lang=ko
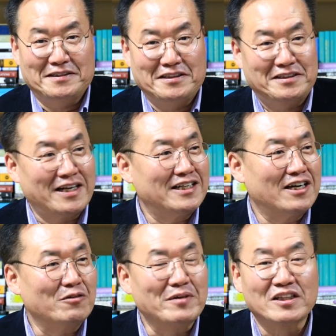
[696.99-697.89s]

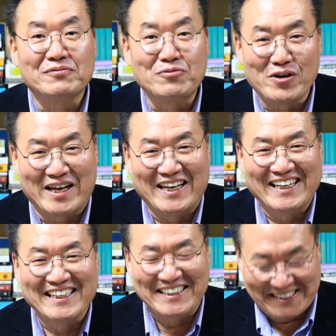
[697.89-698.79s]
이탈리아로 메타포레.
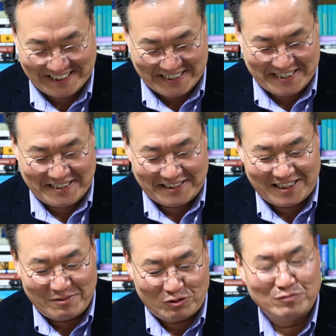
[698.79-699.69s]
그
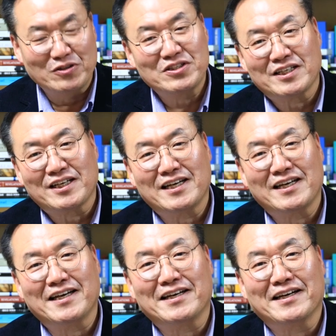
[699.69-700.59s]
다음에 두
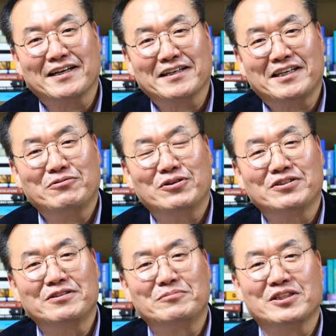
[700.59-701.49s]
번째
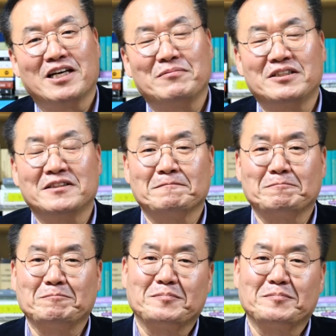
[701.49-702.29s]
키워드는 뭐냐면은